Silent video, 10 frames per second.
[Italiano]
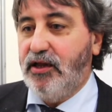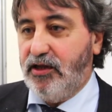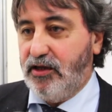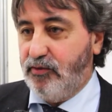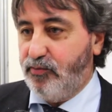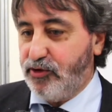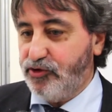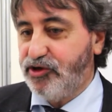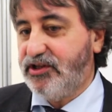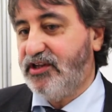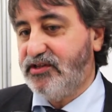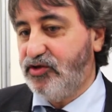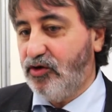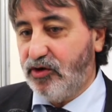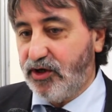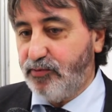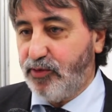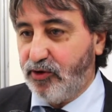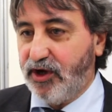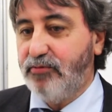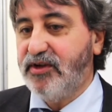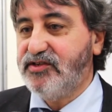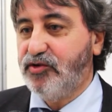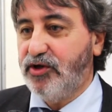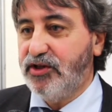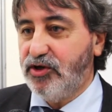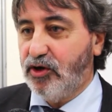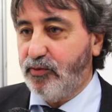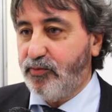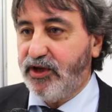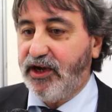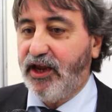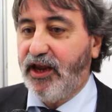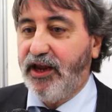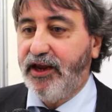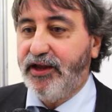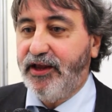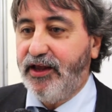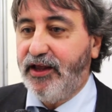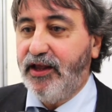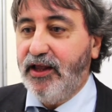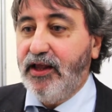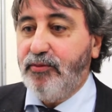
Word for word: eh, progettazione, programmazione di opere e eh,